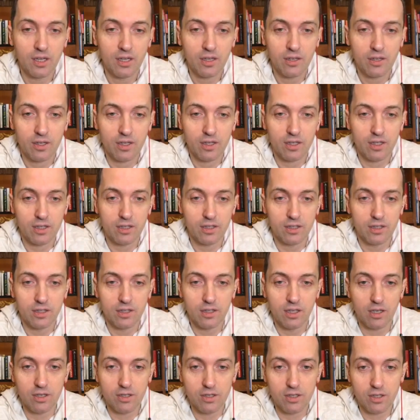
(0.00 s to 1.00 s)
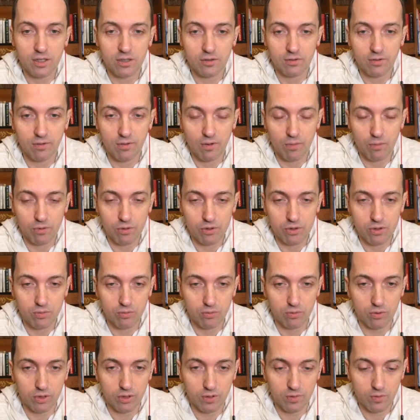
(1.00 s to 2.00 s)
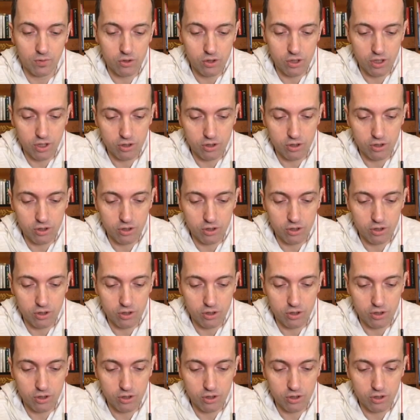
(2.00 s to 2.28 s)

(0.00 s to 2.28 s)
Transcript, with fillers: э, детализированные вопросы буду отвечать,